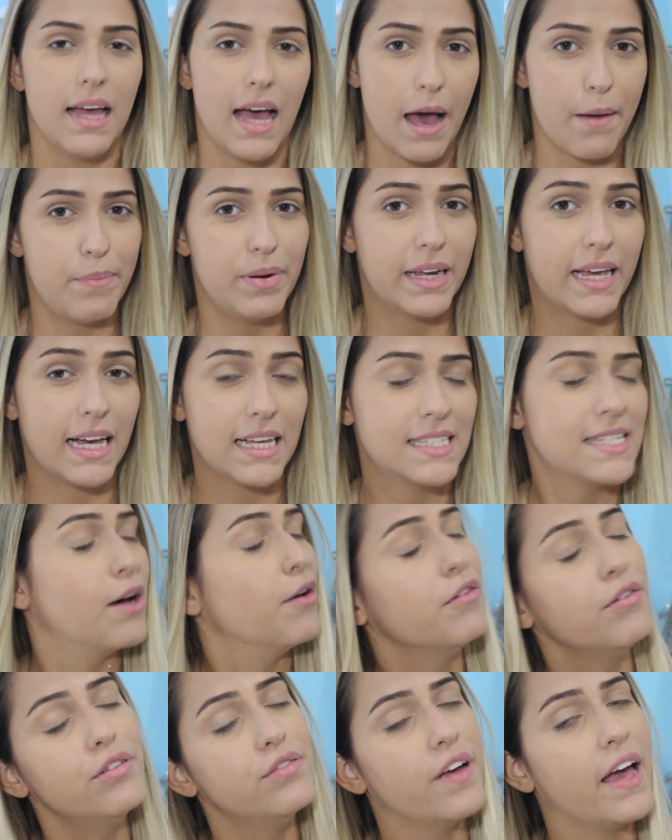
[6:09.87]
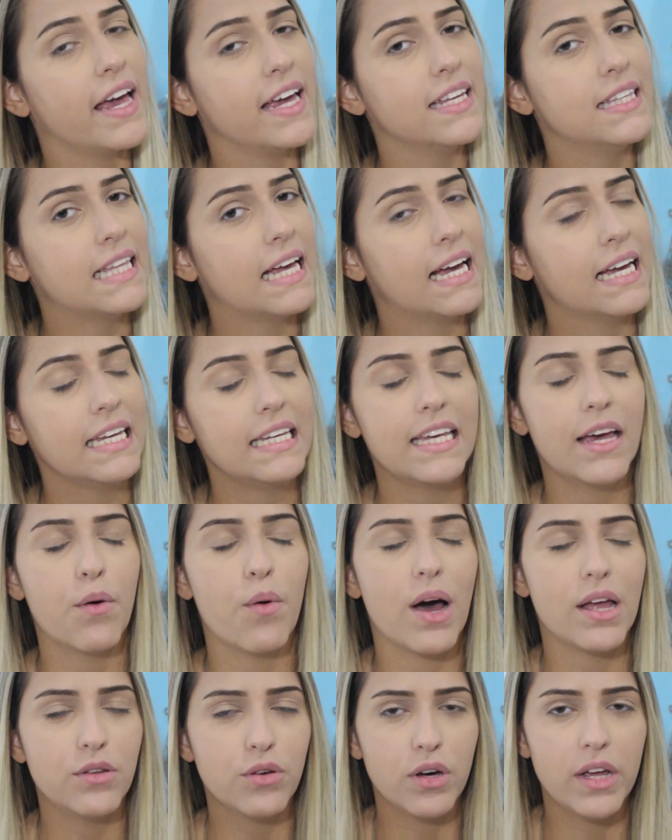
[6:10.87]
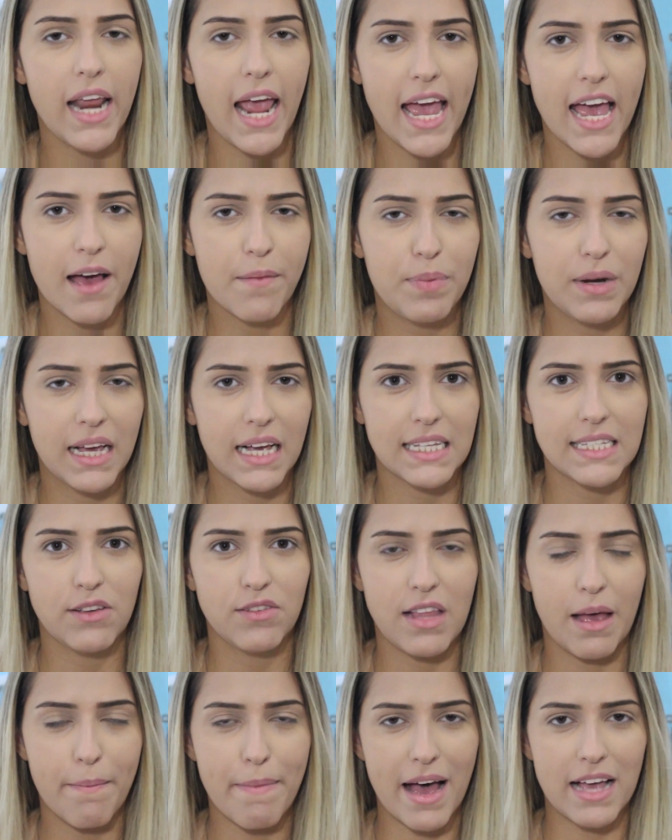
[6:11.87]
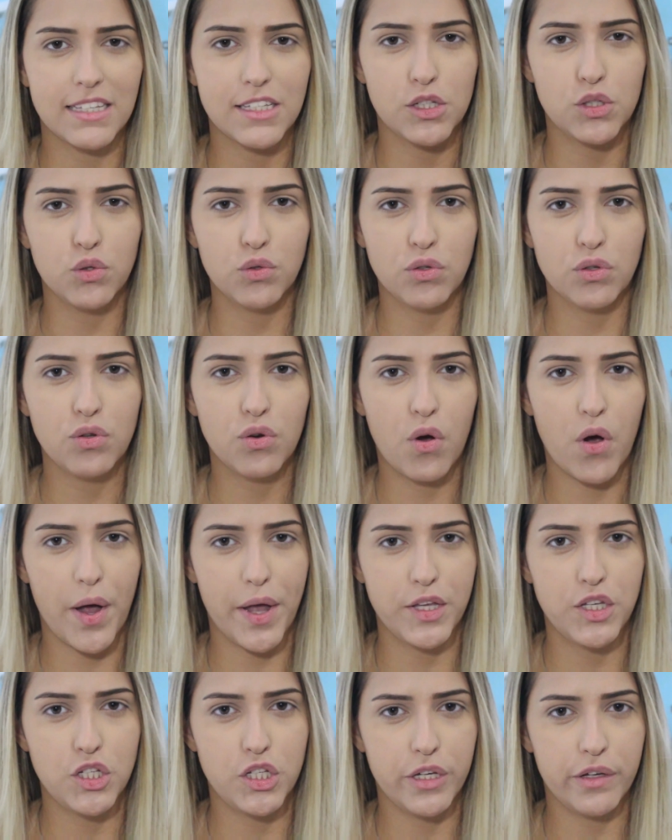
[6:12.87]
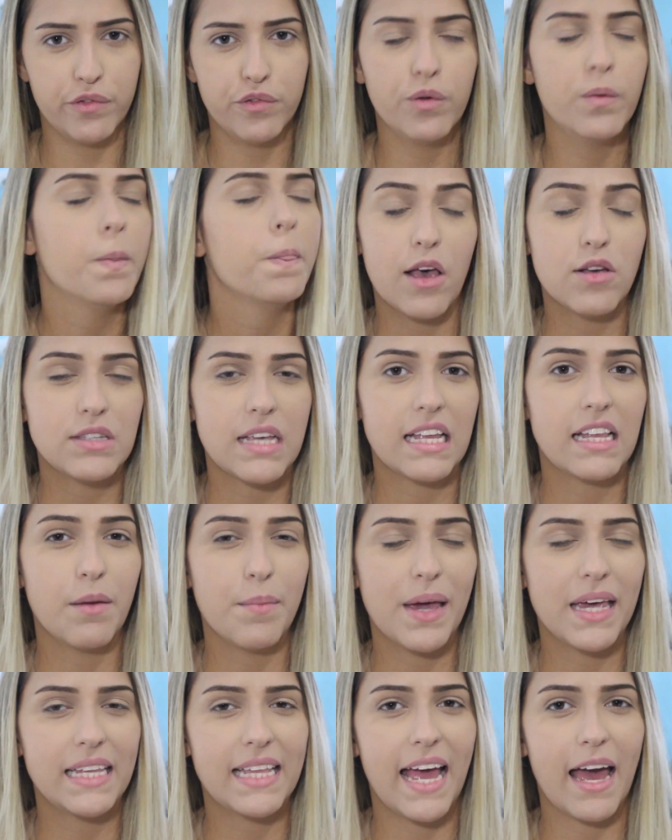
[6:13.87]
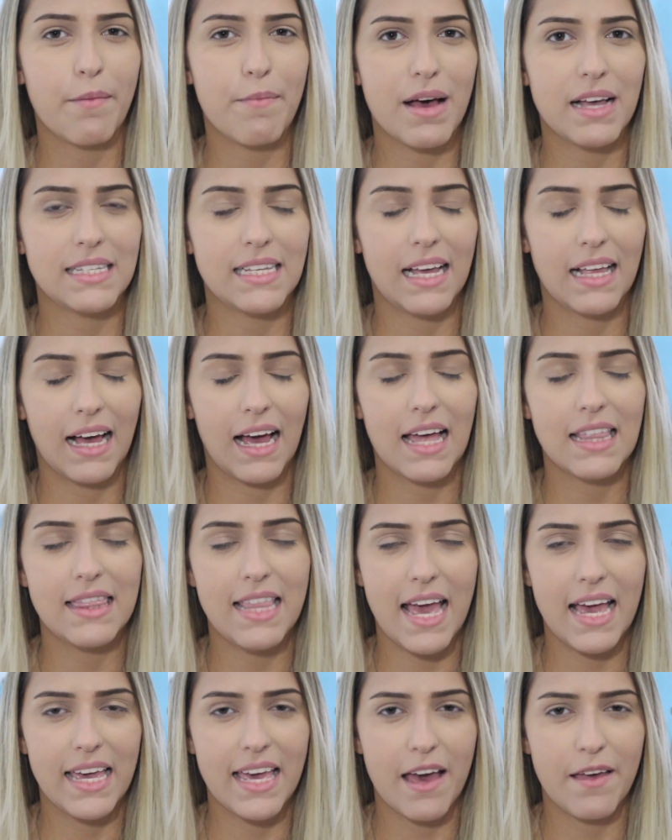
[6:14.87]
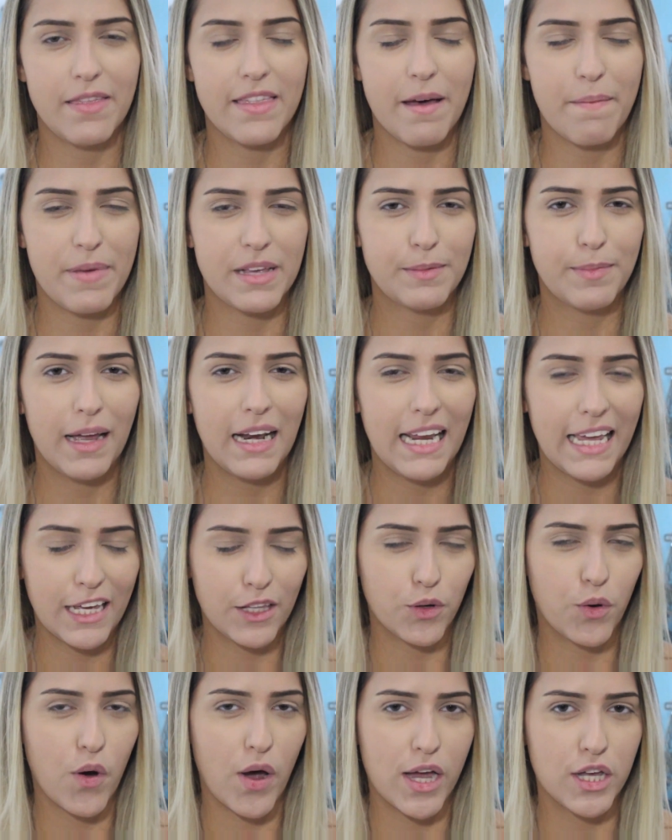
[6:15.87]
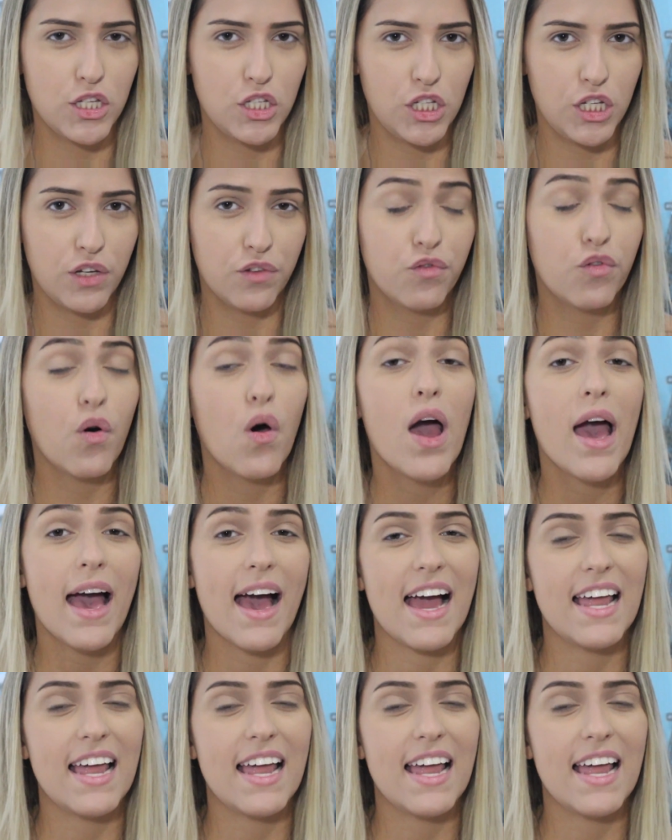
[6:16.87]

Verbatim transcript: Aplicação feita e eu adorei a aplicação da base junto do corretivo. Eu sei também que tem a base HD, que é da mesma linha do corretivo.